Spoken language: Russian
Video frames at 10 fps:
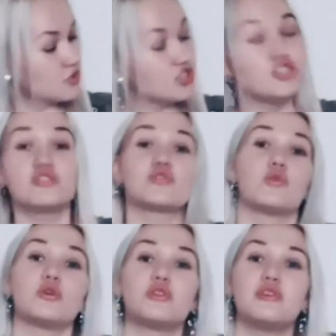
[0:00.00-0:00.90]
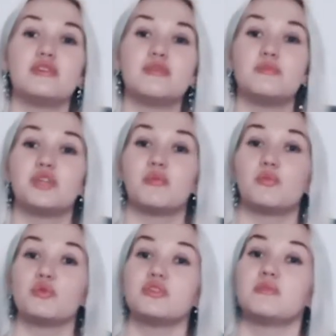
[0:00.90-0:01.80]
Через год мне
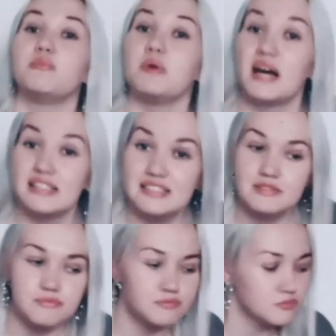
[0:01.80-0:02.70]
будет пять.